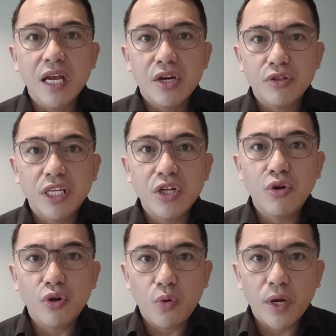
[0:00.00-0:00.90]
Rodrigo
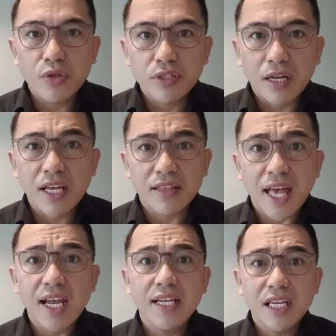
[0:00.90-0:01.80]
Roa Duterte. At
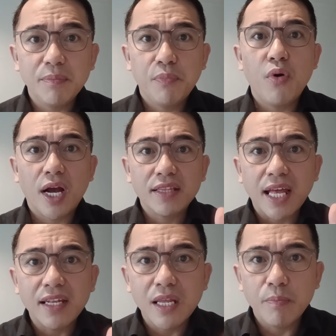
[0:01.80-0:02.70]
dahil na rin po
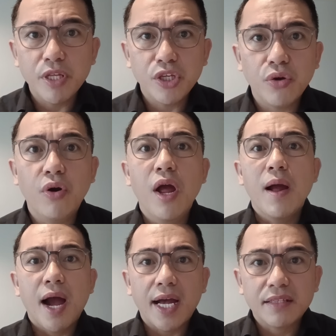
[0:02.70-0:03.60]
katandem ninyo
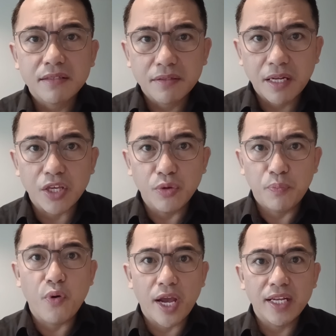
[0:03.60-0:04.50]
at kayo
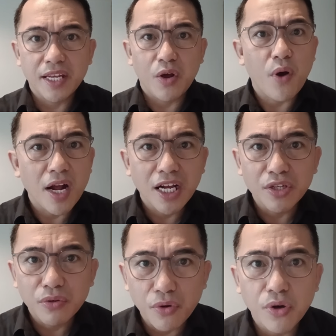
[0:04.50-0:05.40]
po ay nanawagan
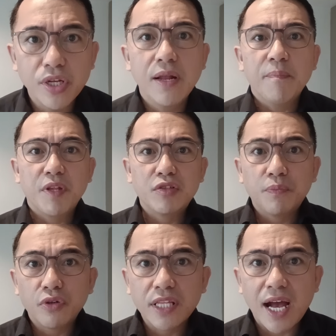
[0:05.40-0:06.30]
noon na
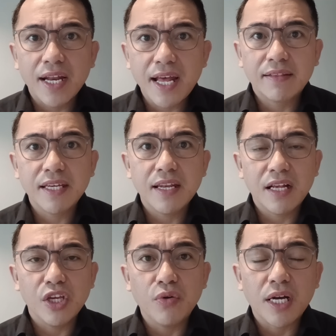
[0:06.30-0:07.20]
suportahan natin ang
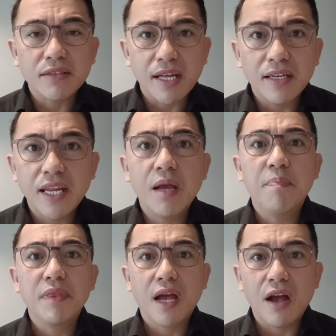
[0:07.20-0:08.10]
iyong katandem
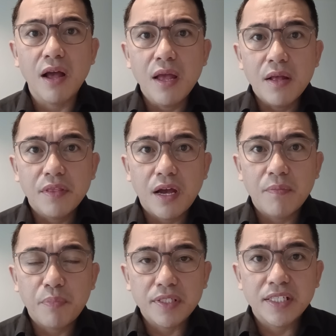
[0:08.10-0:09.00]
na, na
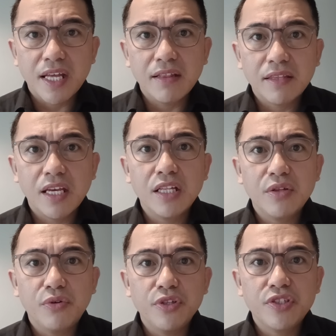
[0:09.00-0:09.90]
presidente
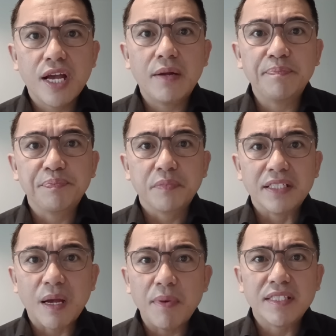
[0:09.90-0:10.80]
doon sa
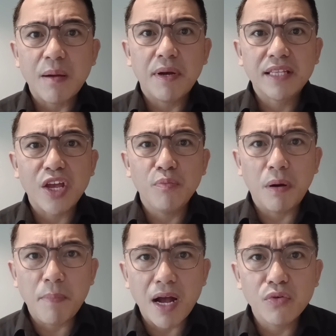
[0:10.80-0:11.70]
sama-sama tayong
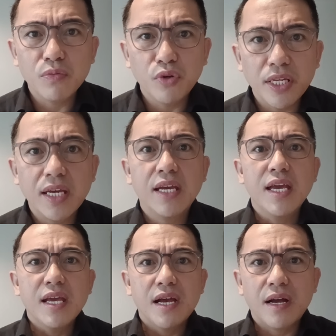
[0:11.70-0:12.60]
babangong muli
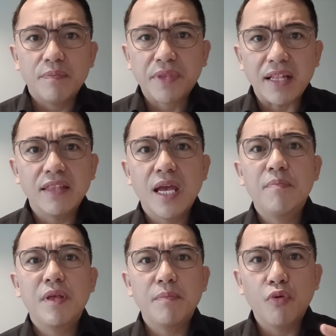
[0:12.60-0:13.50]
uh, tandem
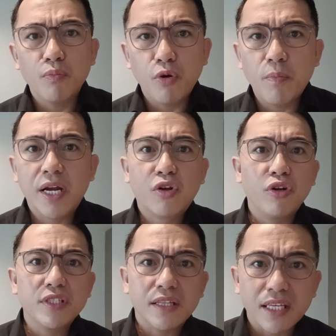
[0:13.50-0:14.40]
ng Bumbong
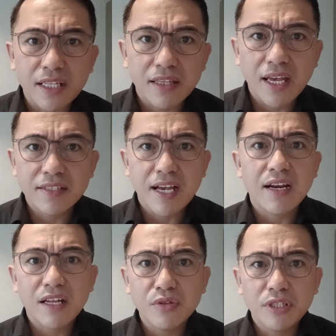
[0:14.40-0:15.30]
Marcos at Inday
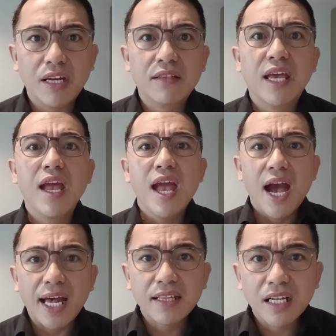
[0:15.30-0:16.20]
Sara Duterte
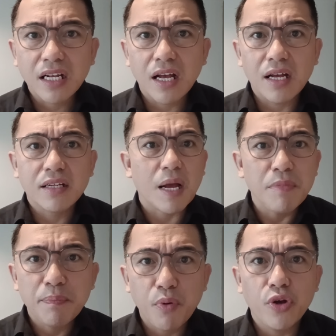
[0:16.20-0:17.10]
at uh,
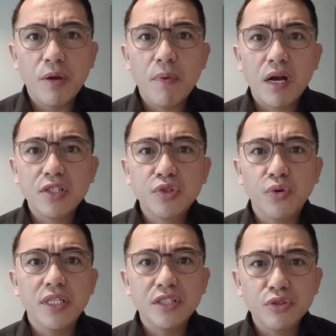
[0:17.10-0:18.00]
kami po na mga
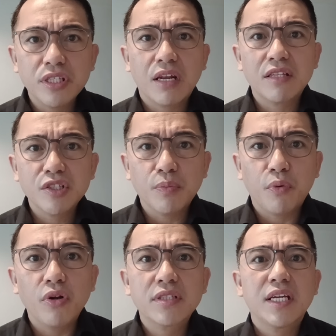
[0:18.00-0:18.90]
solid Duterte
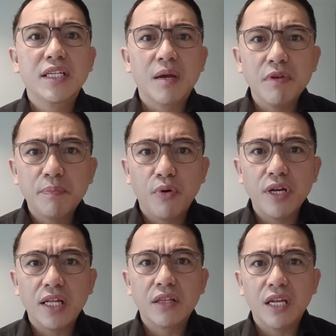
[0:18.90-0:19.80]
supporter, kami po
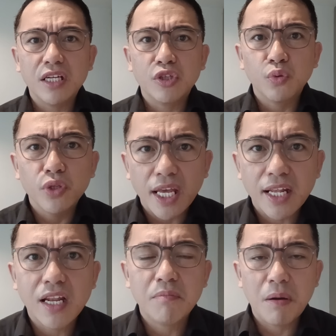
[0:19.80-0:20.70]
na talagang tunay na
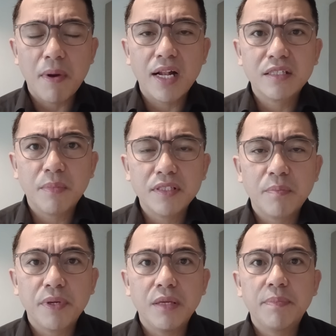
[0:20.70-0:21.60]
nagmamahal sa bansang
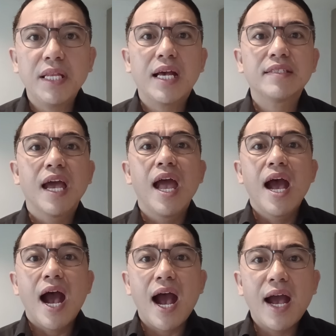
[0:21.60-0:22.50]
Pilipinas
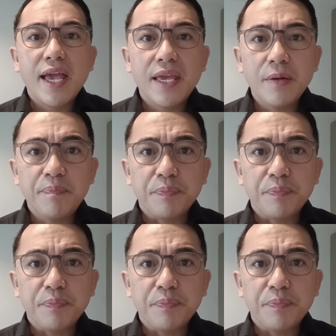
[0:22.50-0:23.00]
ay